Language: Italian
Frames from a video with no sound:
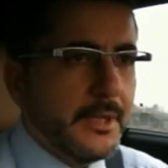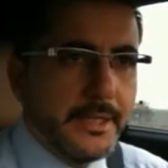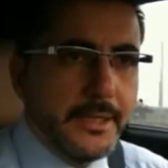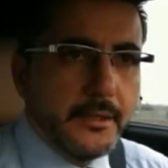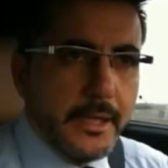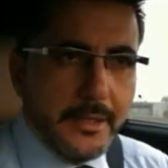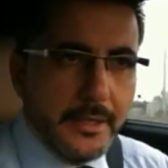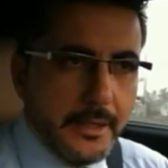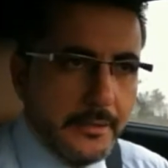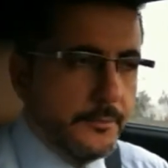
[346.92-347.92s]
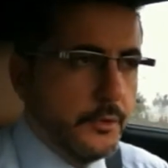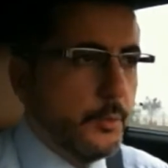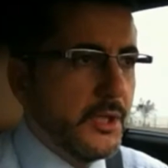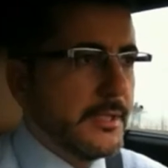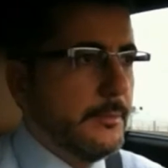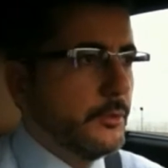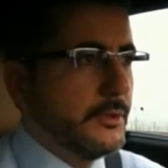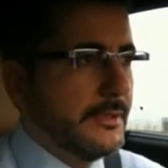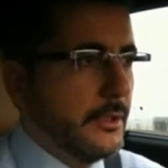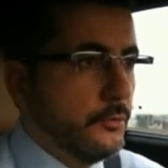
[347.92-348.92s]
che non può essere
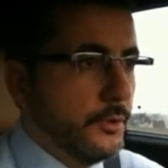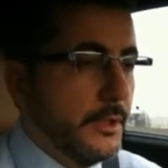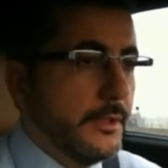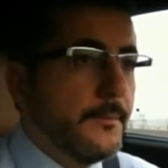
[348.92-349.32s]
imputata a lui.